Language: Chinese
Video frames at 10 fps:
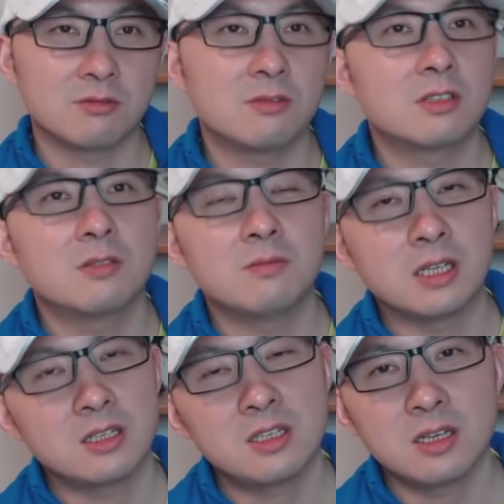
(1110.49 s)
如果是
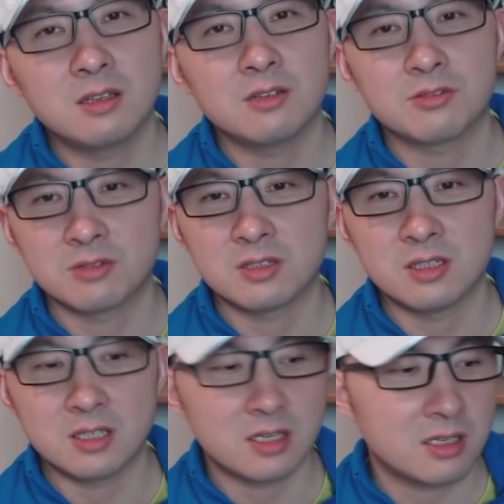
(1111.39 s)
每个县呢，就是
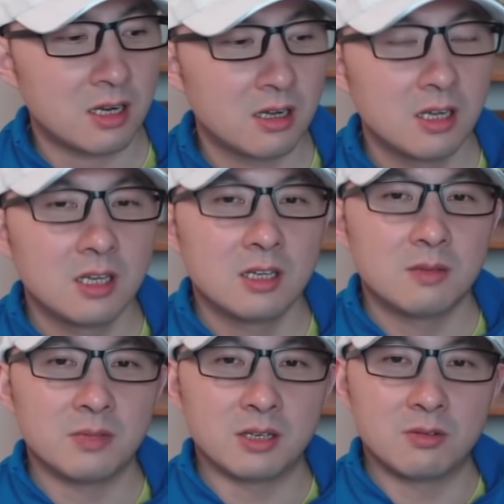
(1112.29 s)
几千张。
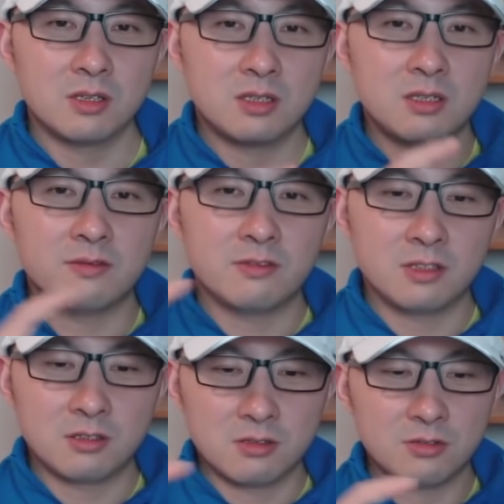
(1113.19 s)
美国的信
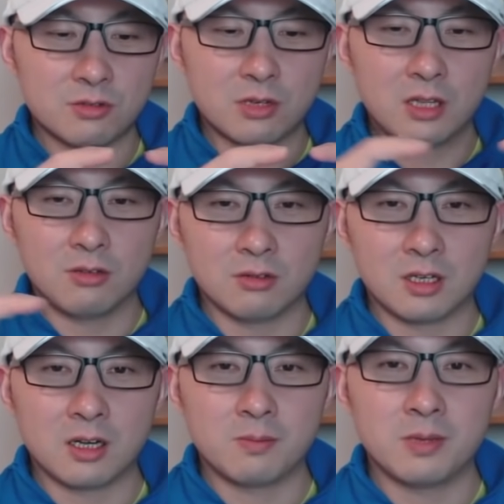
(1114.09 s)
封都是那种传统
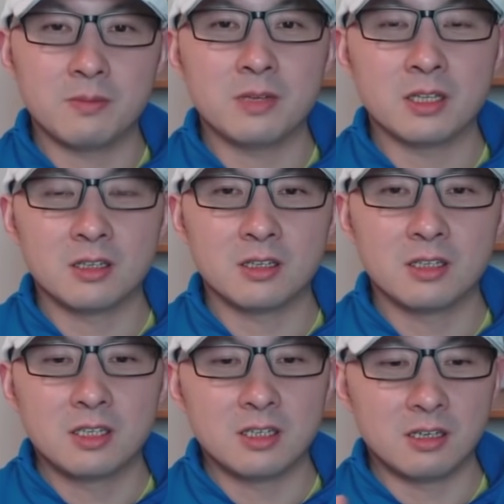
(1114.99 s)
的啊，扁扁
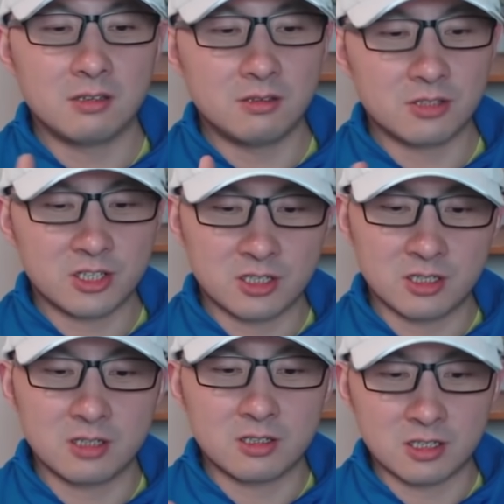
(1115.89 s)
的，然后
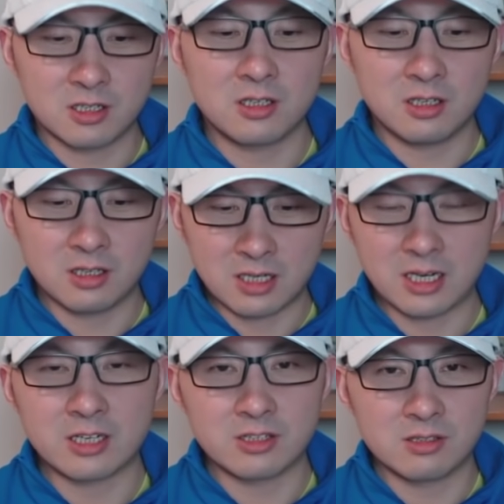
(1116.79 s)
十十个呢，
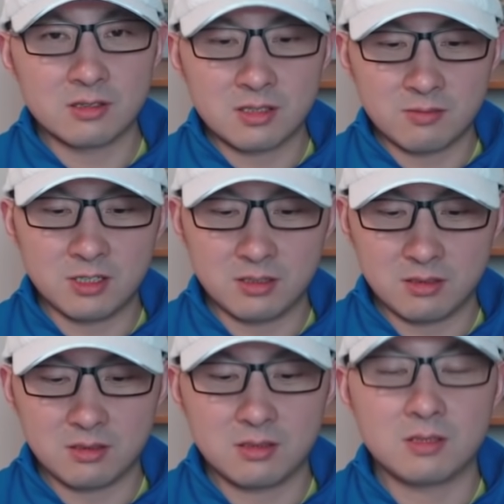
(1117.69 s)
大概是这么
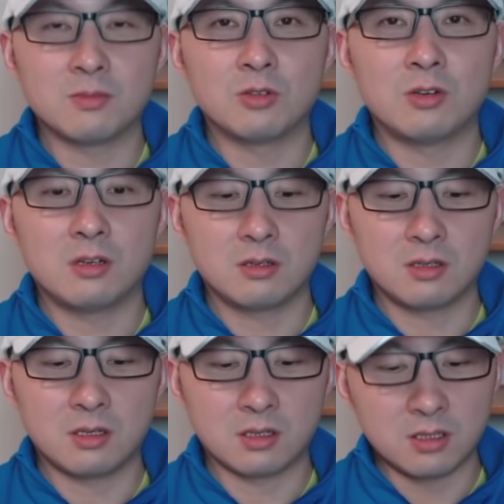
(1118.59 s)
这么多
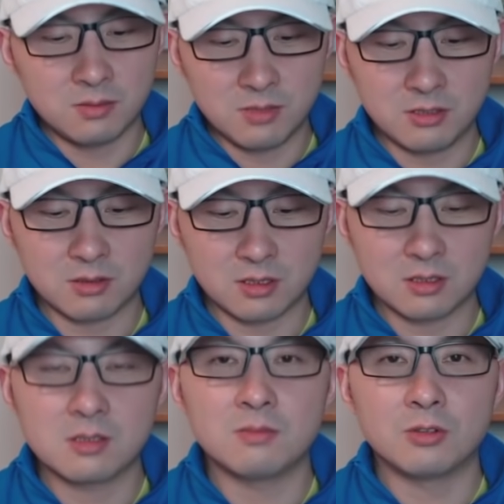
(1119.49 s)
啊，可能没有，可
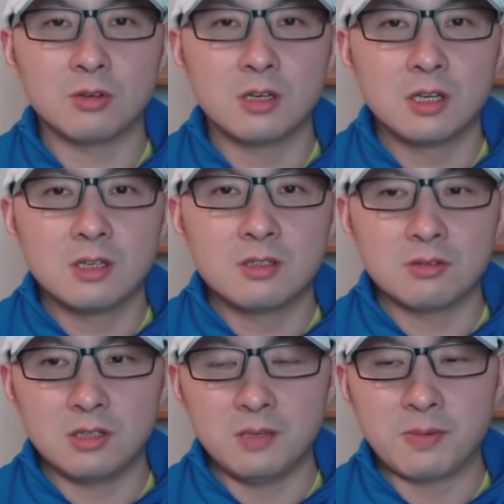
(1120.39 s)
能这么多。
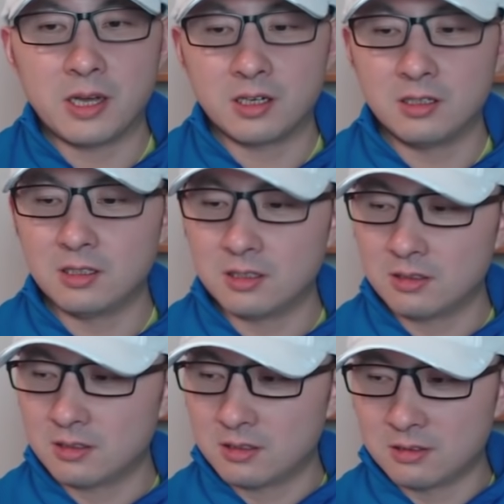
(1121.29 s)
所以一百个呢，
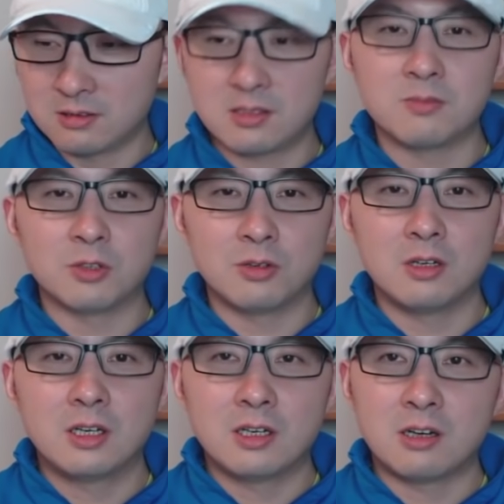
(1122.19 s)
可能这么
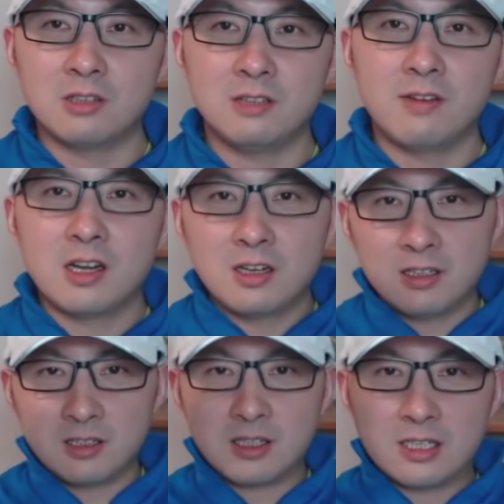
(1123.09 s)
多。然后一万
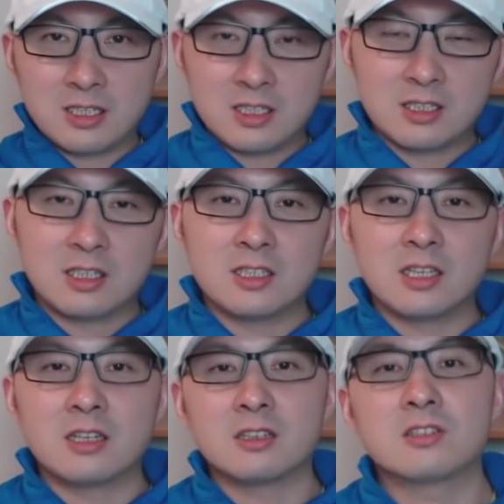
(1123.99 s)
个呢，大家想象
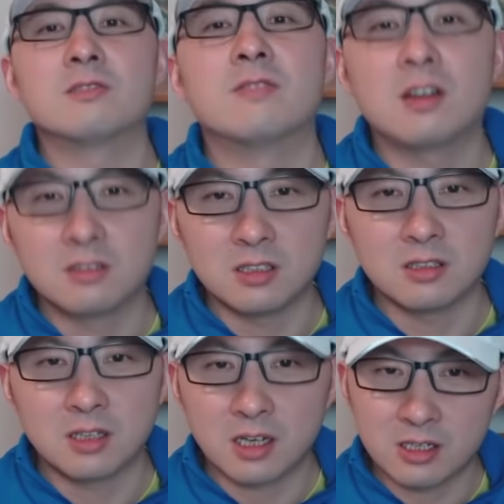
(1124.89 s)
一下，一个正方
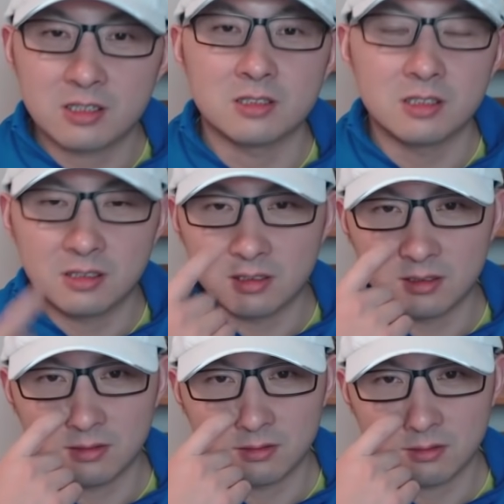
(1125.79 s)
体，那还是一
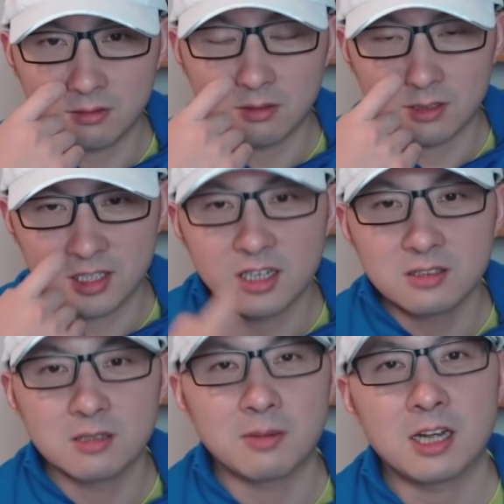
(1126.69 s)
个
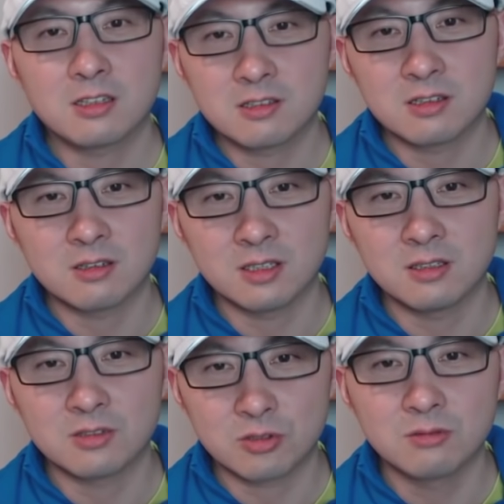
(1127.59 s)
箱子吧，至少一
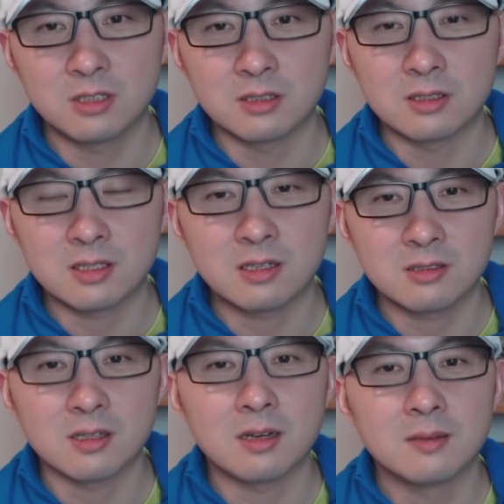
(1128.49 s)
个中等的
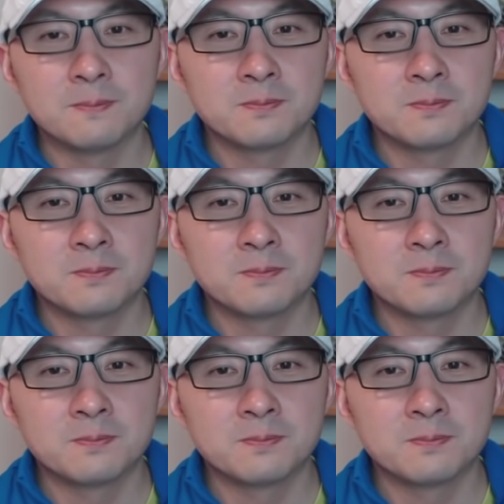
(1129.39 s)
箱子啊。